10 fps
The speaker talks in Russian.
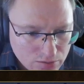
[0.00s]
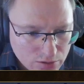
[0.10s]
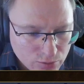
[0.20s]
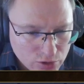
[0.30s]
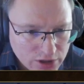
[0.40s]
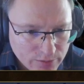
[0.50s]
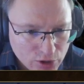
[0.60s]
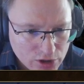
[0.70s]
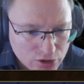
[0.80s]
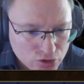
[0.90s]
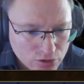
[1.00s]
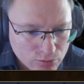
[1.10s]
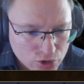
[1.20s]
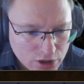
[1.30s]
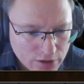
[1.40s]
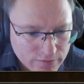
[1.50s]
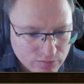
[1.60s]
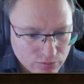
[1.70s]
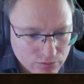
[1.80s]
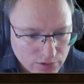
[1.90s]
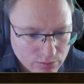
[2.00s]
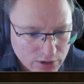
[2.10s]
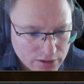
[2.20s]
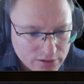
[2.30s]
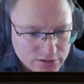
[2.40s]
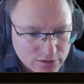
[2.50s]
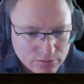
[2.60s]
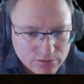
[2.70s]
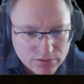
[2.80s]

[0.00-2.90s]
Я посчитал, что немножко эльфов нормальная тема.